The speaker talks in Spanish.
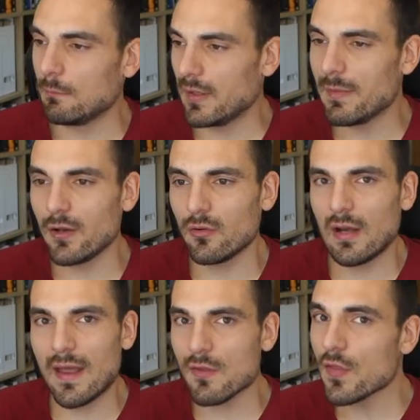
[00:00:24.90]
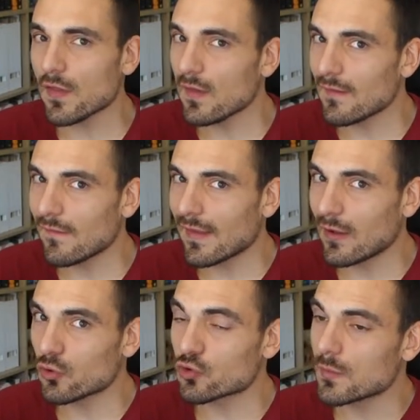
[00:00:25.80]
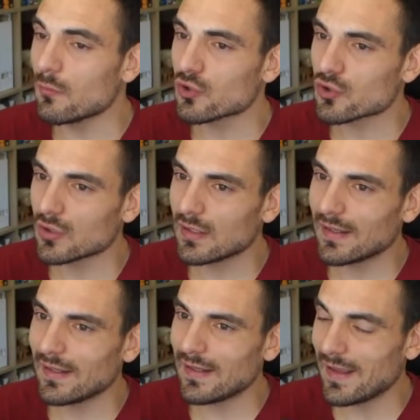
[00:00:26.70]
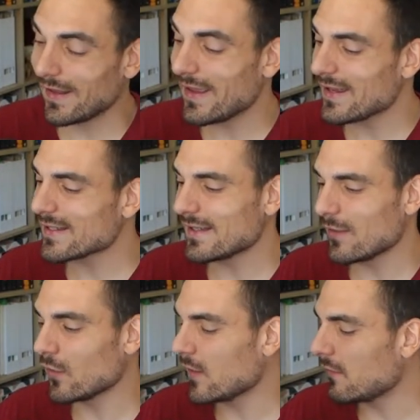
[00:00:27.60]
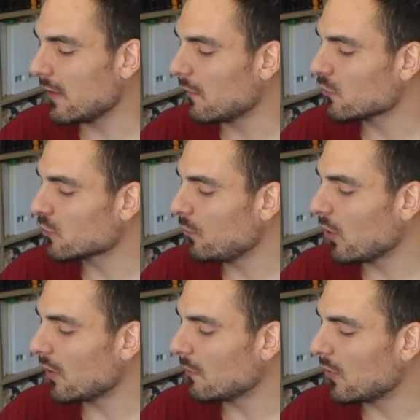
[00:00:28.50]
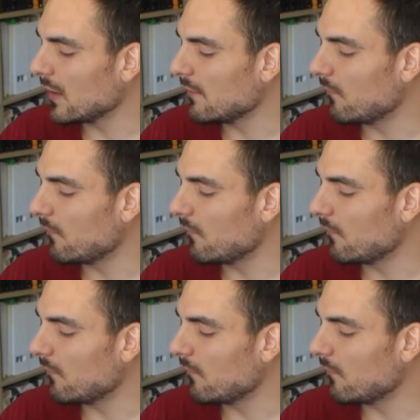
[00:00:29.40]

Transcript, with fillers: Primero, la B12 que consumimos, eh, ¿qué es y de dónde viene? Volvemos un poco a lo mismo.